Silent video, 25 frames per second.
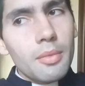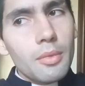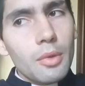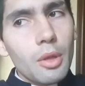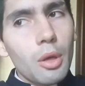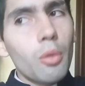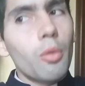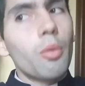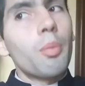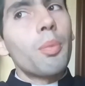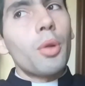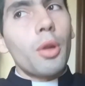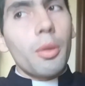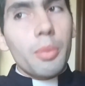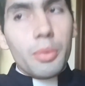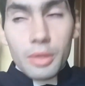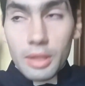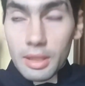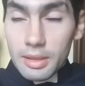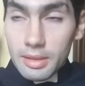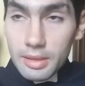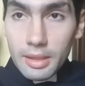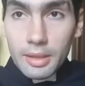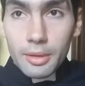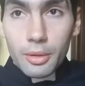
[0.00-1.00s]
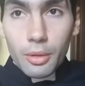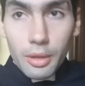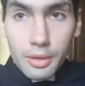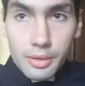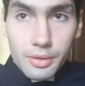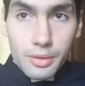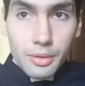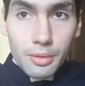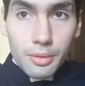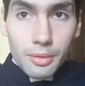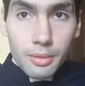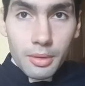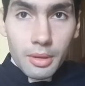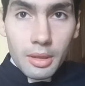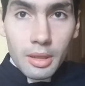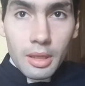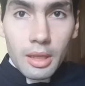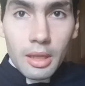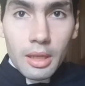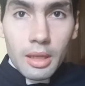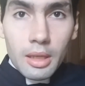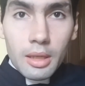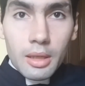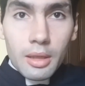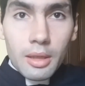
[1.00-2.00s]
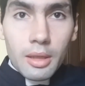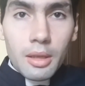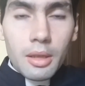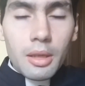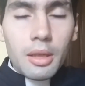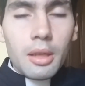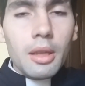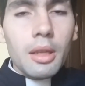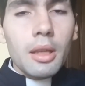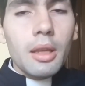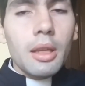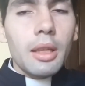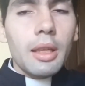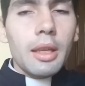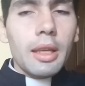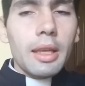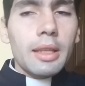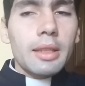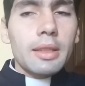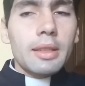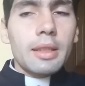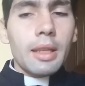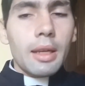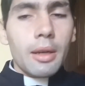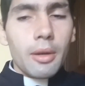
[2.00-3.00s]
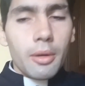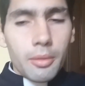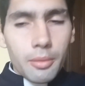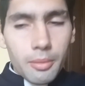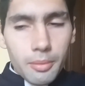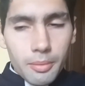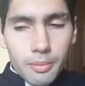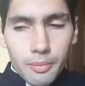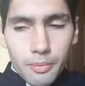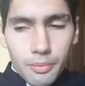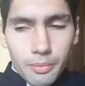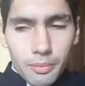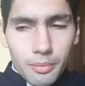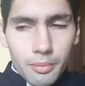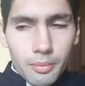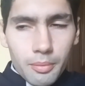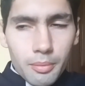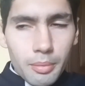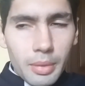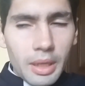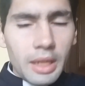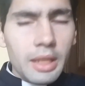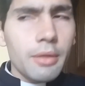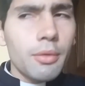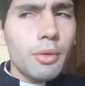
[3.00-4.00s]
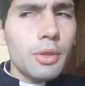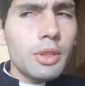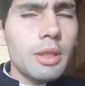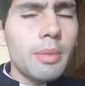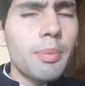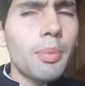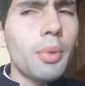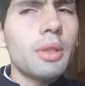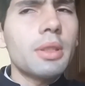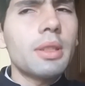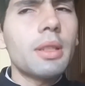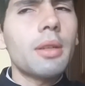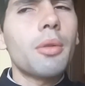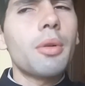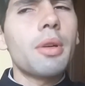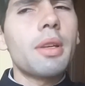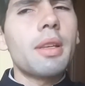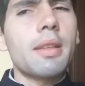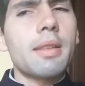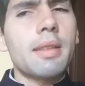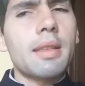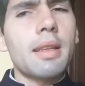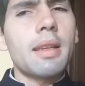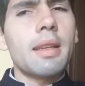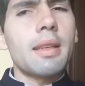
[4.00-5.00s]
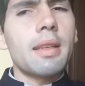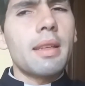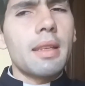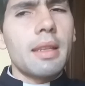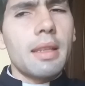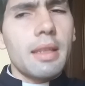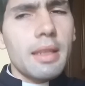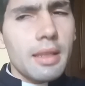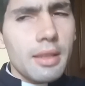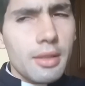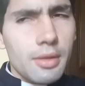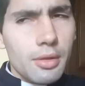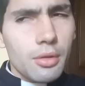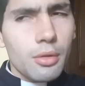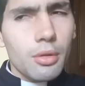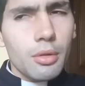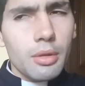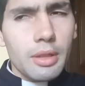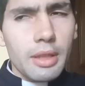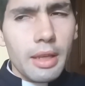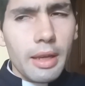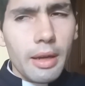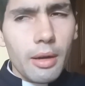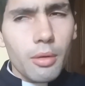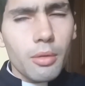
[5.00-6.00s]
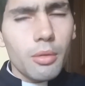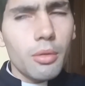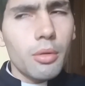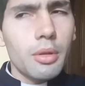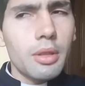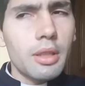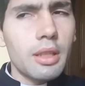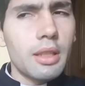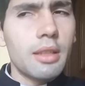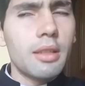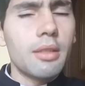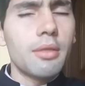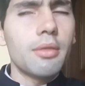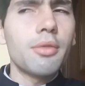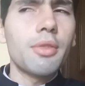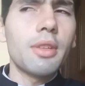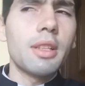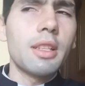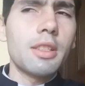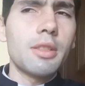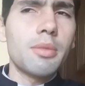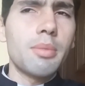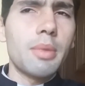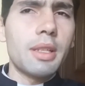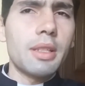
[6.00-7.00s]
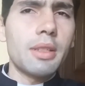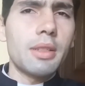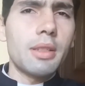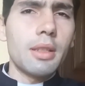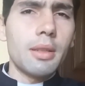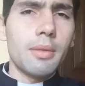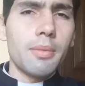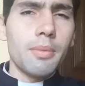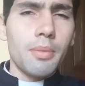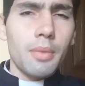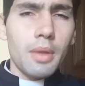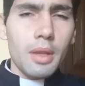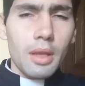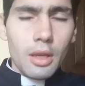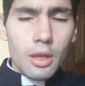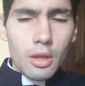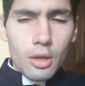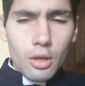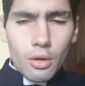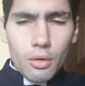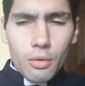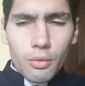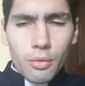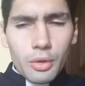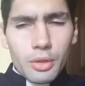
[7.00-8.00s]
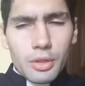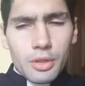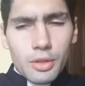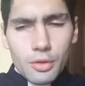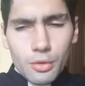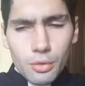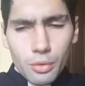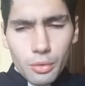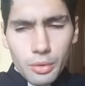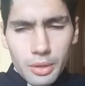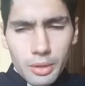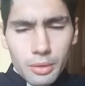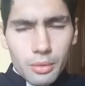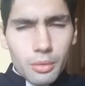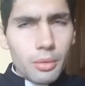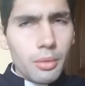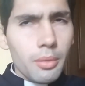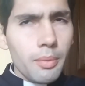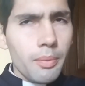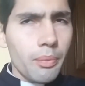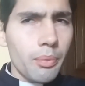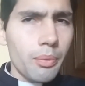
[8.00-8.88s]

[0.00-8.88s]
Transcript: o próprio sacerdócio. Então, para que você possa conhecer isto, que é algo que infelizmente foi destruído